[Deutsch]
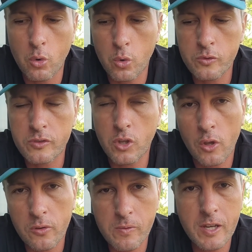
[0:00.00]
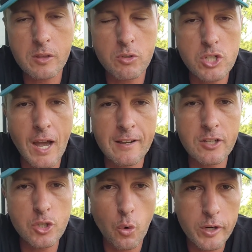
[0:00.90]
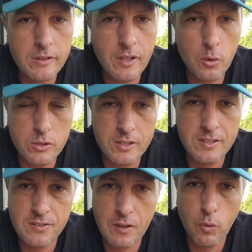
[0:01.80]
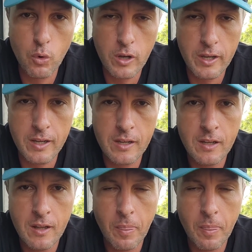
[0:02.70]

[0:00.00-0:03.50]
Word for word: Und das wird wahrscheinlich heute oder diese Woche